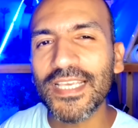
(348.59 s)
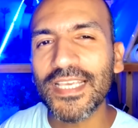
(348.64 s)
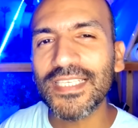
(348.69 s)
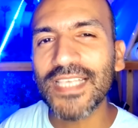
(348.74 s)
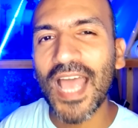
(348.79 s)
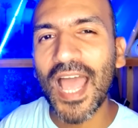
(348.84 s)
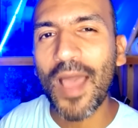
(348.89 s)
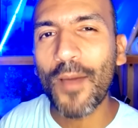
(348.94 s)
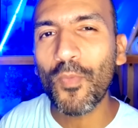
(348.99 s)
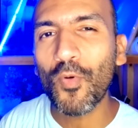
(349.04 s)

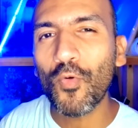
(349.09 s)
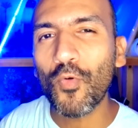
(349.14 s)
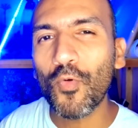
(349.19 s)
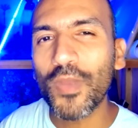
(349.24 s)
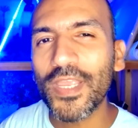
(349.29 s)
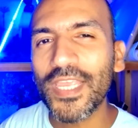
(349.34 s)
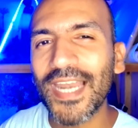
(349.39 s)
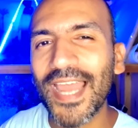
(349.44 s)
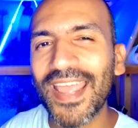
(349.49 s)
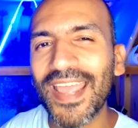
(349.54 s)

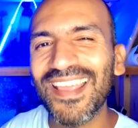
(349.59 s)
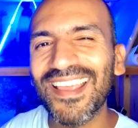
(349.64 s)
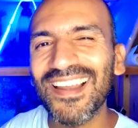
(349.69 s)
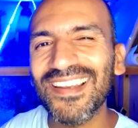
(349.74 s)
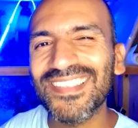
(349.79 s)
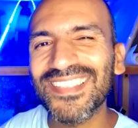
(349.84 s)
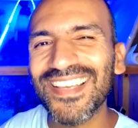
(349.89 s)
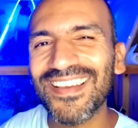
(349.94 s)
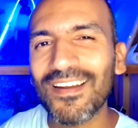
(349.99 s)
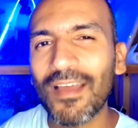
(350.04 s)
اذهبوا الى
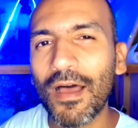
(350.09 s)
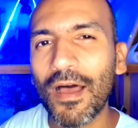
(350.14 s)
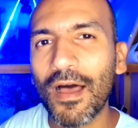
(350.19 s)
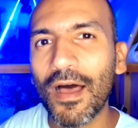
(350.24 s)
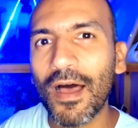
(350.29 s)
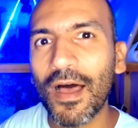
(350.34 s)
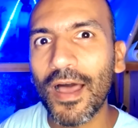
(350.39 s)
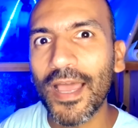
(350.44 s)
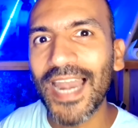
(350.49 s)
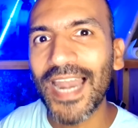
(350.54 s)

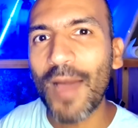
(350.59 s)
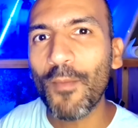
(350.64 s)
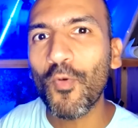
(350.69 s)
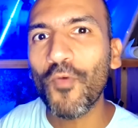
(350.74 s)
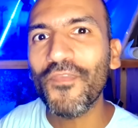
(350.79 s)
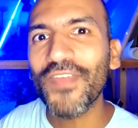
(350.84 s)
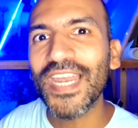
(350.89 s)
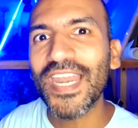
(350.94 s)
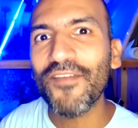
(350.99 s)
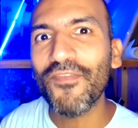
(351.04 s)
انجلترا
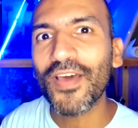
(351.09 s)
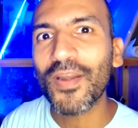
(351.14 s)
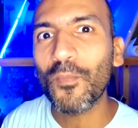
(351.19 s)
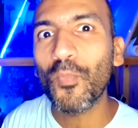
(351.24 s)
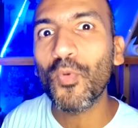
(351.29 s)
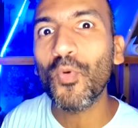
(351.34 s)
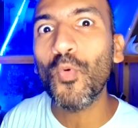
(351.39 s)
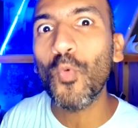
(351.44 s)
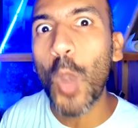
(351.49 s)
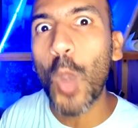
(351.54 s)
العبوا في
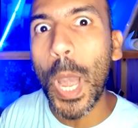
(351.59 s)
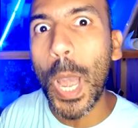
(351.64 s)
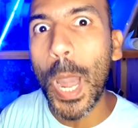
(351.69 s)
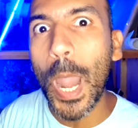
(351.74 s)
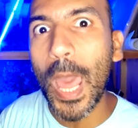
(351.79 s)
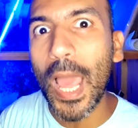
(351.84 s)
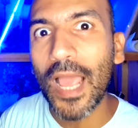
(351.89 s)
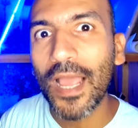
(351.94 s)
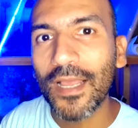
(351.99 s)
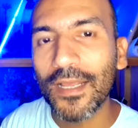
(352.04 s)
ليفربول